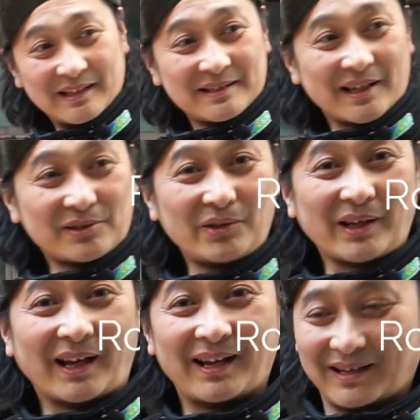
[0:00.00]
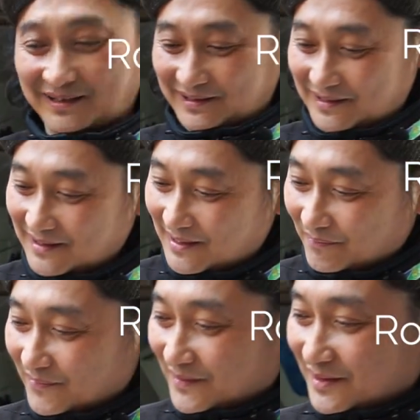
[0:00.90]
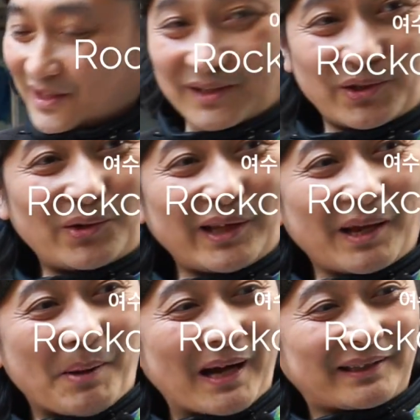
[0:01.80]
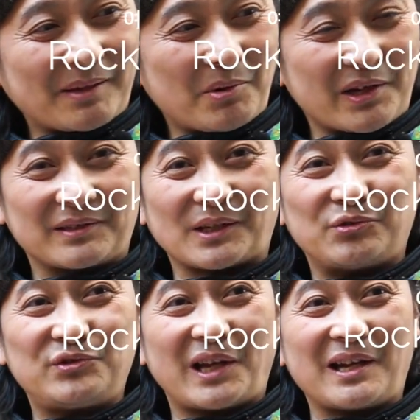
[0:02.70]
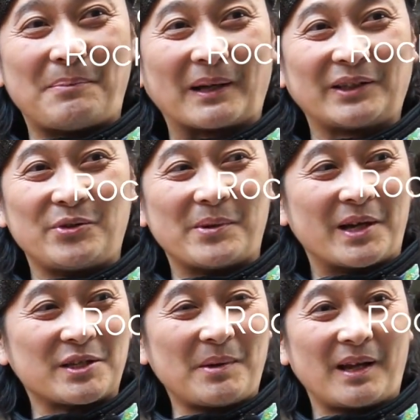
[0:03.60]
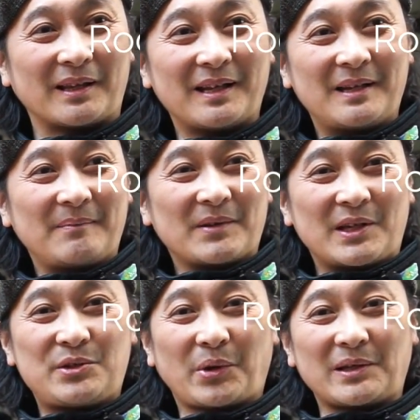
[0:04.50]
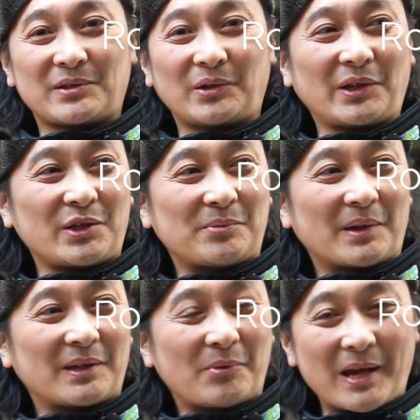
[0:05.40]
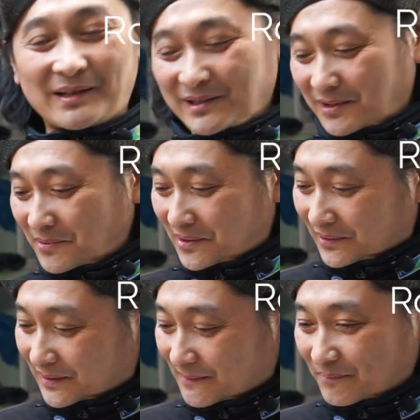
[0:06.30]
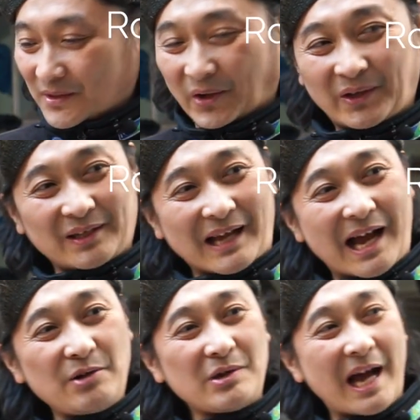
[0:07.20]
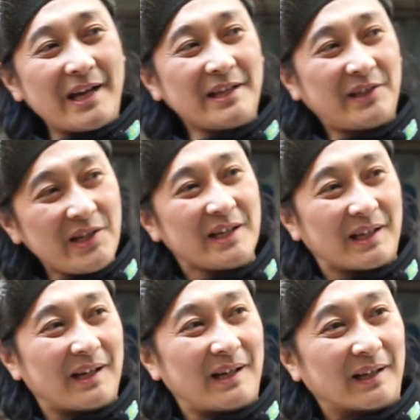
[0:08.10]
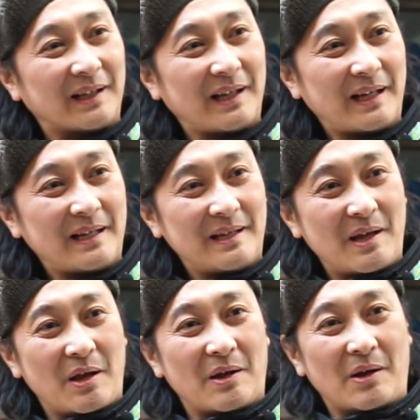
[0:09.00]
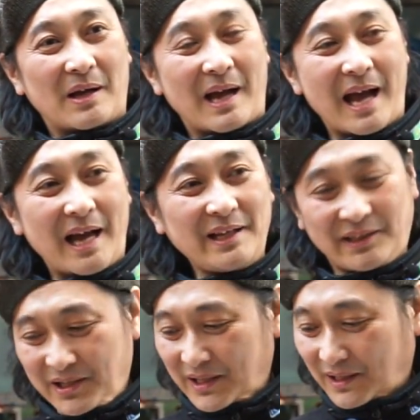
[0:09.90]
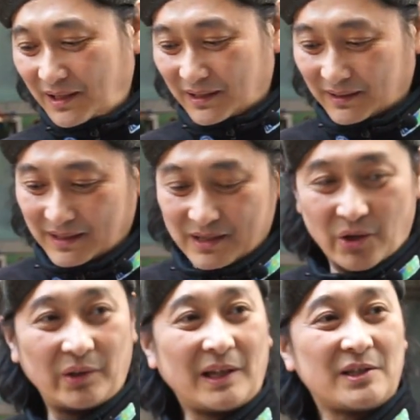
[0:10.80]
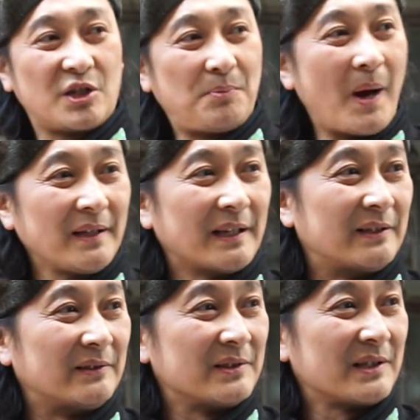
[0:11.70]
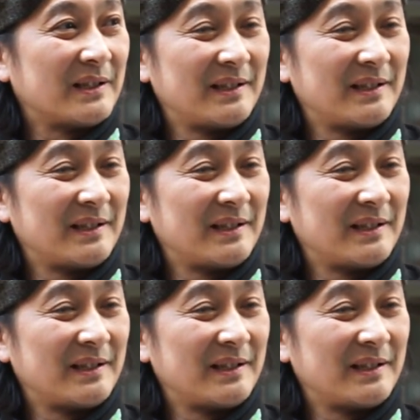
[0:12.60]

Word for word: 자 서대 자 서대 박대 뭐 있는데 군산에는 박대 유명하지만 이쪽에는 서대가 유명해요 왜 그러냐면 여기가 그러니까 항, 항이 크니까 항이 크니까 여기다 집화가 되는 거지